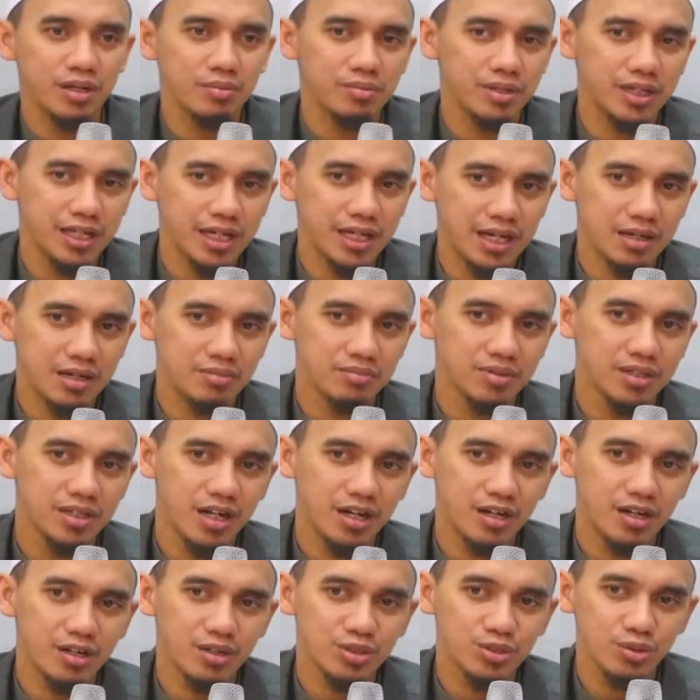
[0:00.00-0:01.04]
bin Ka'ab dan
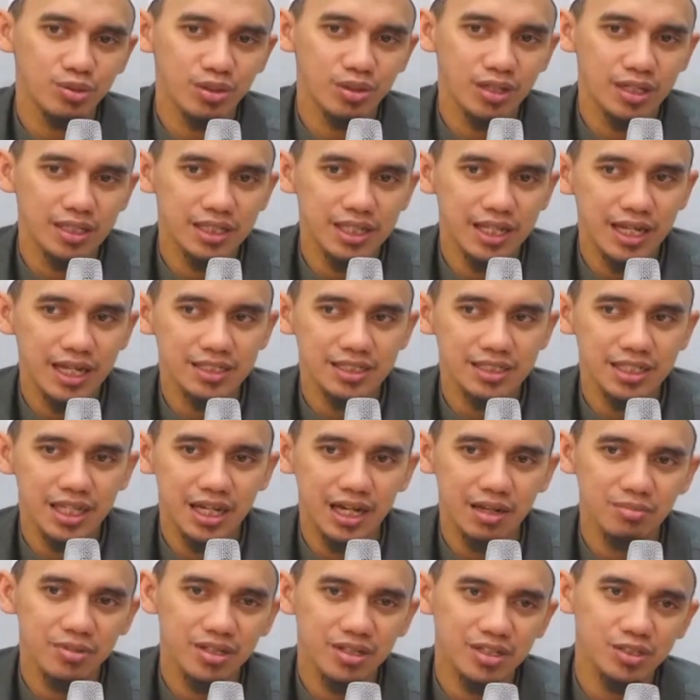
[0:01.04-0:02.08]
Rasulullah tidak
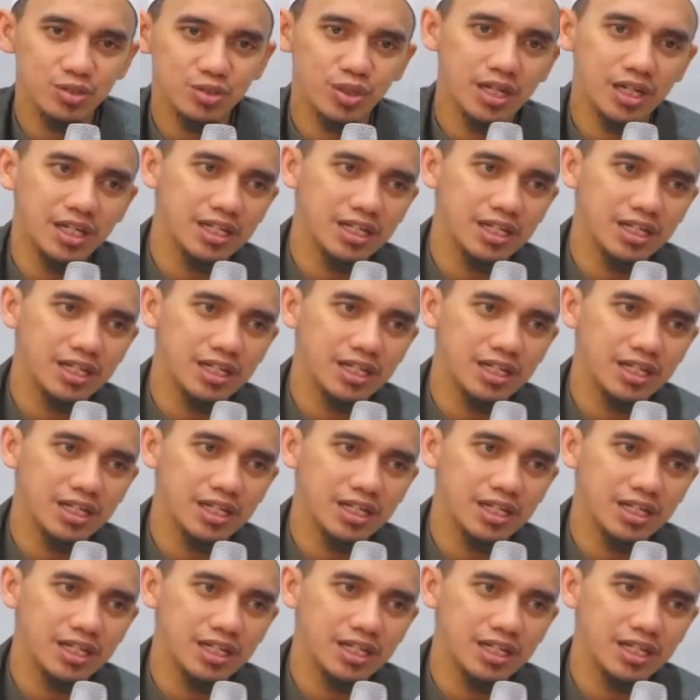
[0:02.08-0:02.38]
salam kecuali